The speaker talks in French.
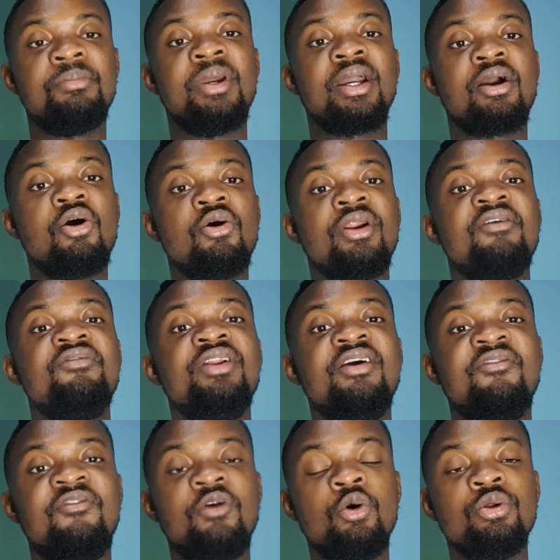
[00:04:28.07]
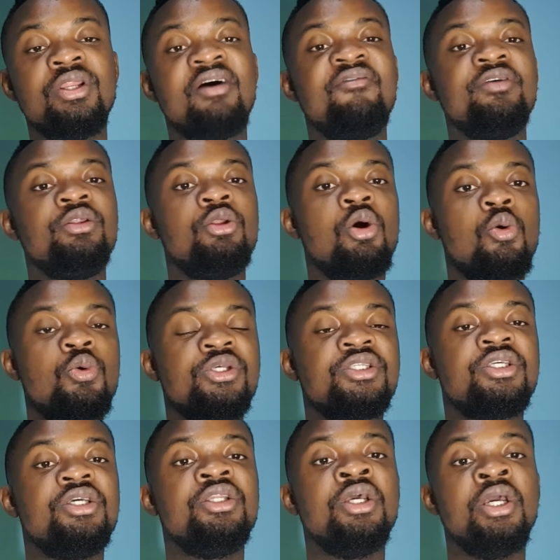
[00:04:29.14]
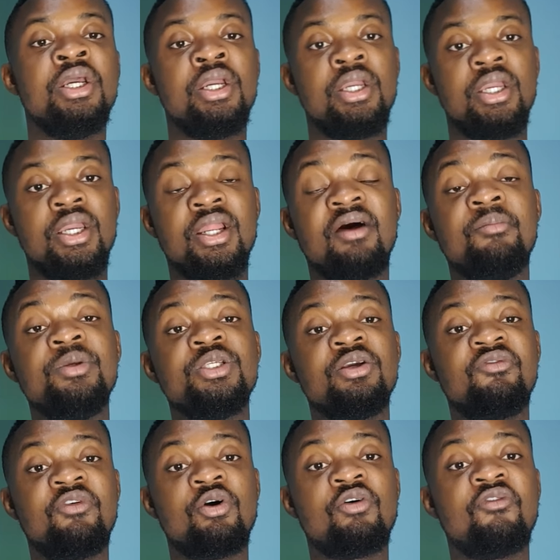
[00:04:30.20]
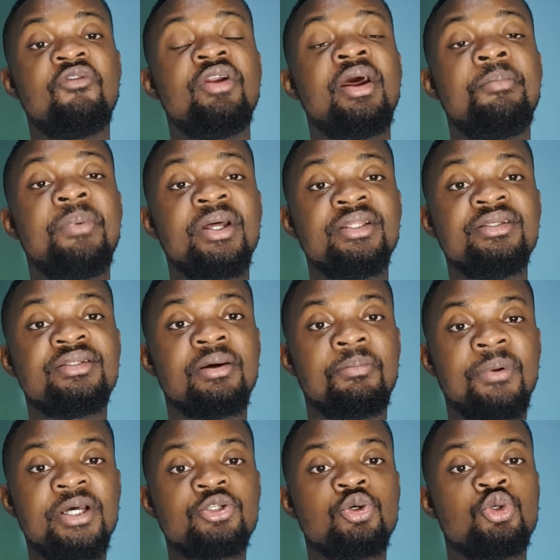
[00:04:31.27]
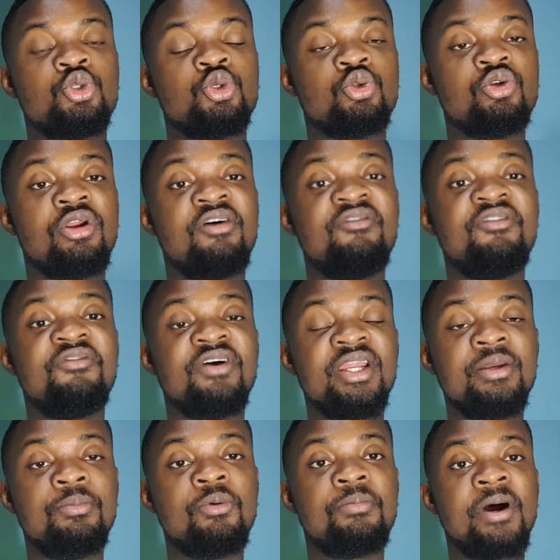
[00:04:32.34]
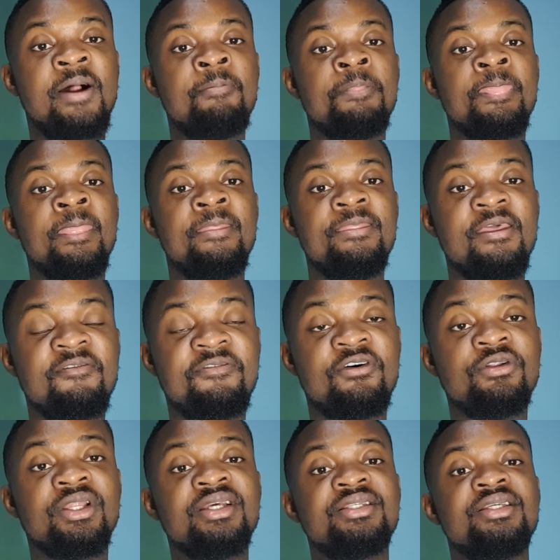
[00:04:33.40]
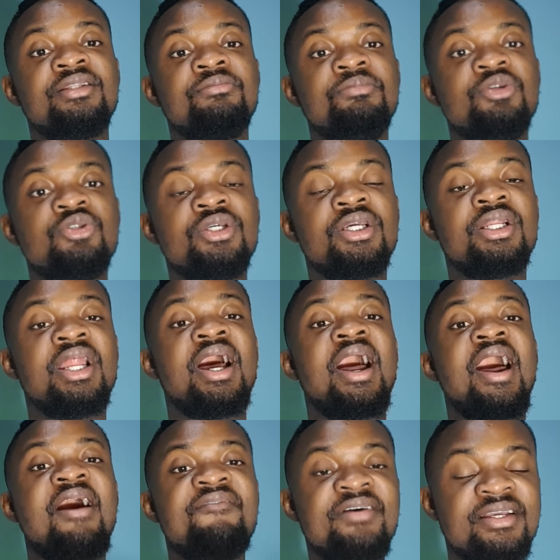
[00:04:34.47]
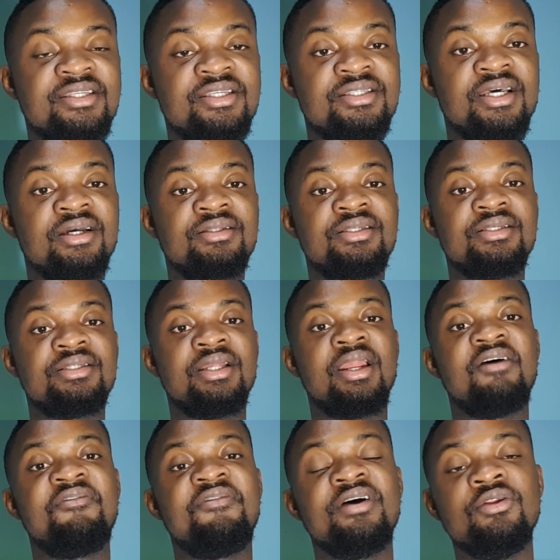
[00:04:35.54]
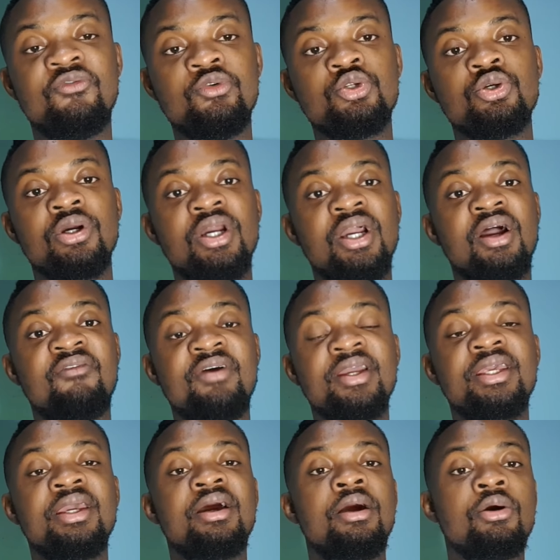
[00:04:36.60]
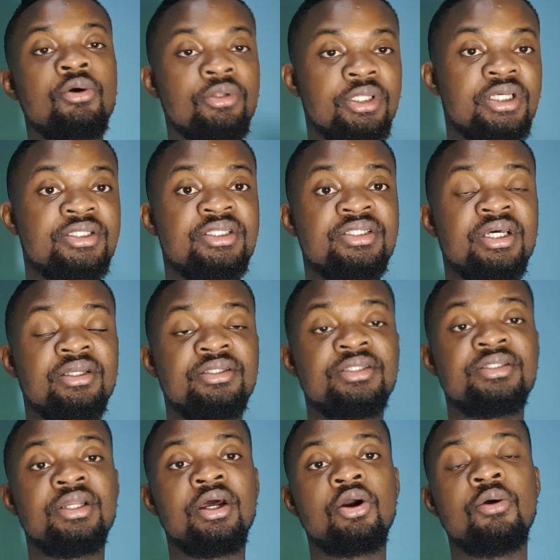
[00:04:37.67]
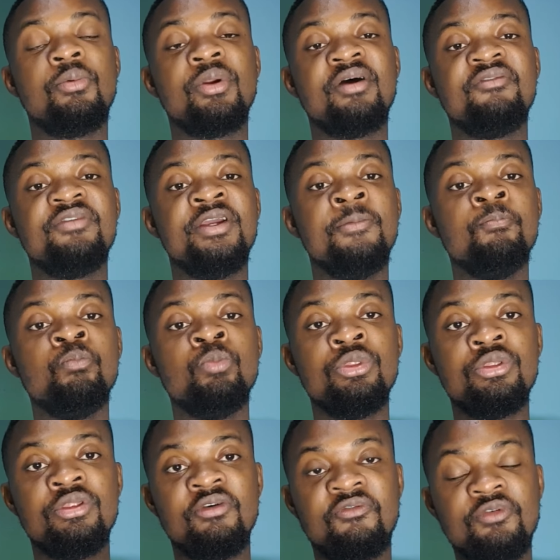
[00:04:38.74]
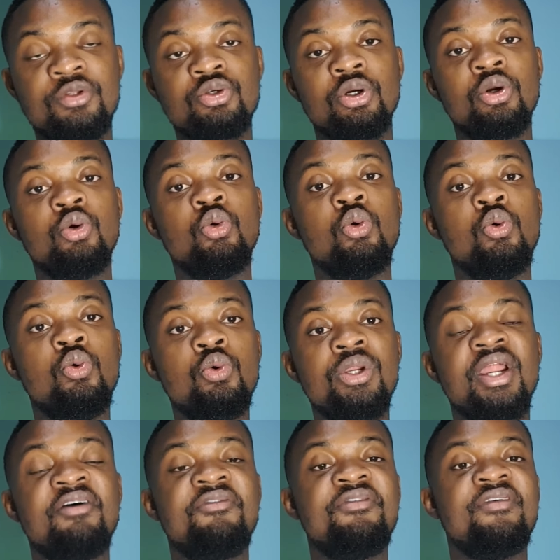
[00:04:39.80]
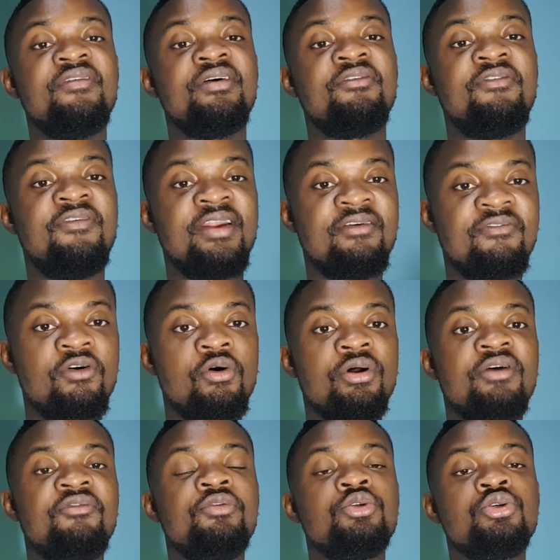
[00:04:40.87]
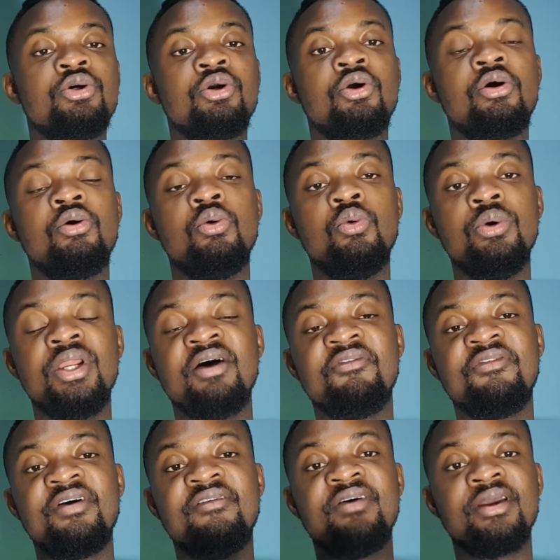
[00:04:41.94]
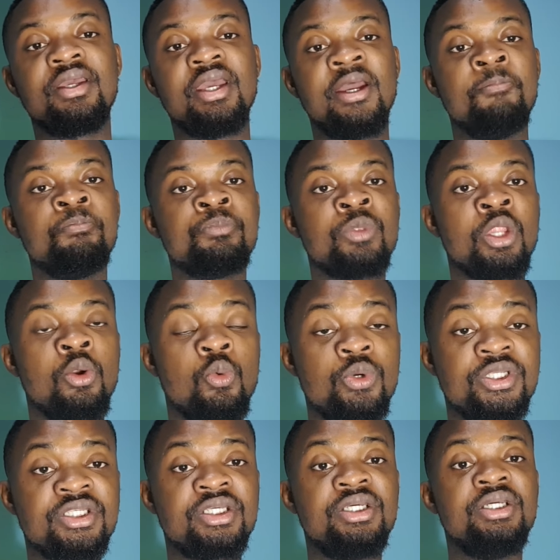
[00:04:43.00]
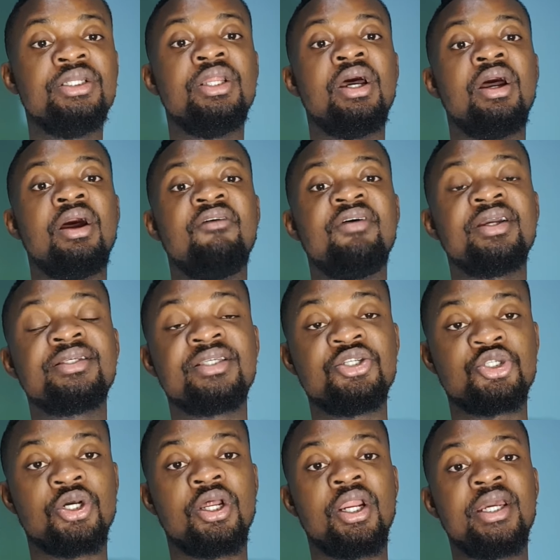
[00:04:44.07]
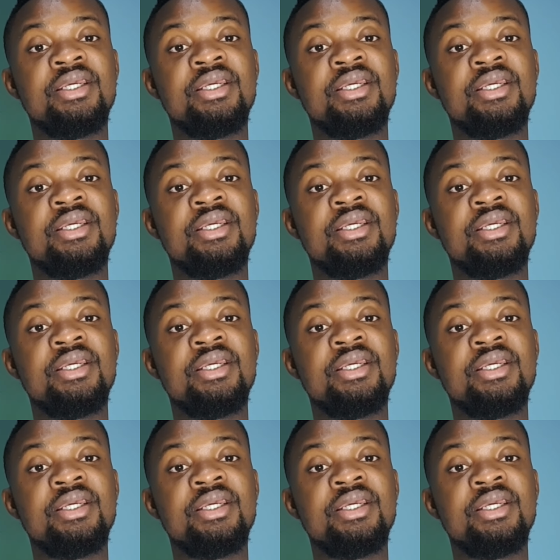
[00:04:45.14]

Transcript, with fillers: Mais quand on a vu les fléaux Davido, Whiskey et la musique francophone a perdu sa place, aujourd'hui, on a vu pour pas défendre cette musique-là avec ces artistes l'affaire de featuring avec et rencontrer ces artistes-là, comme on a vu des featuring où il a fait avec Flavor, de featuring où il a fait avec euh, Whiskey, euh, avec ces gens-là.